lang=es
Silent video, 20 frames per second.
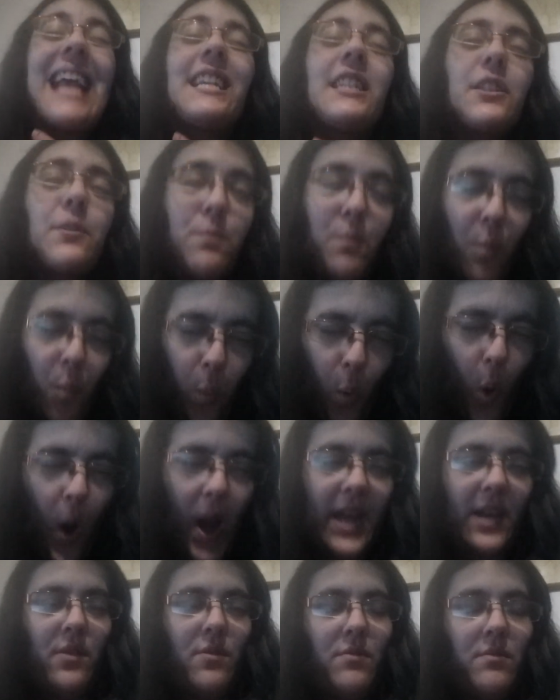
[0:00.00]
es
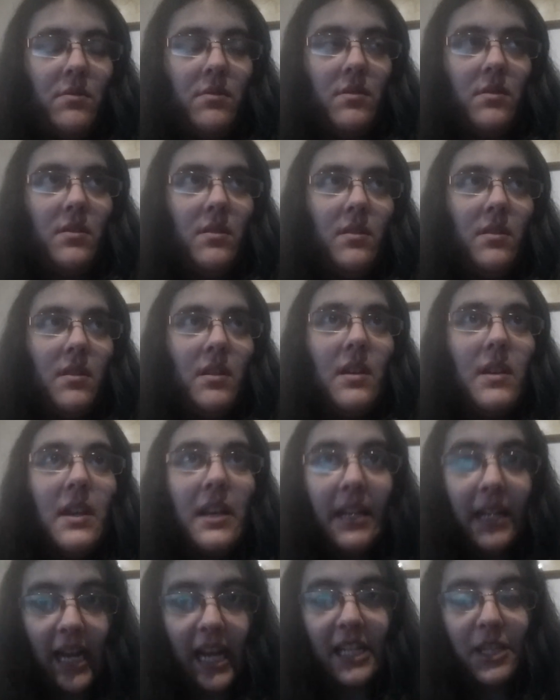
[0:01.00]
bueno.
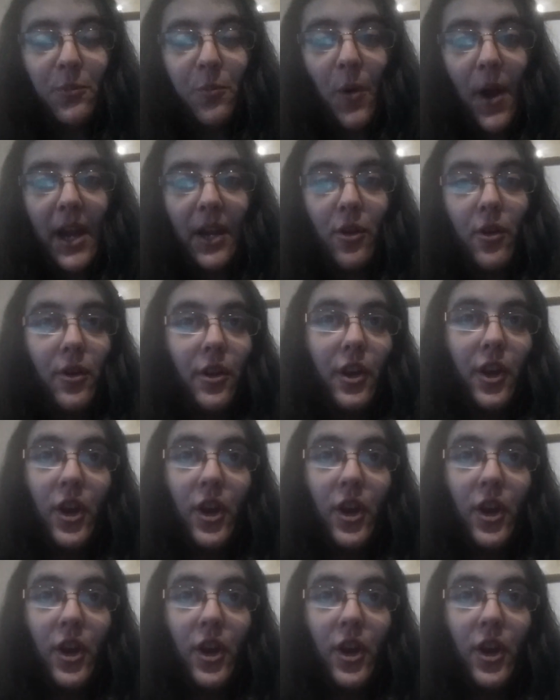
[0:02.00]
Es bueno,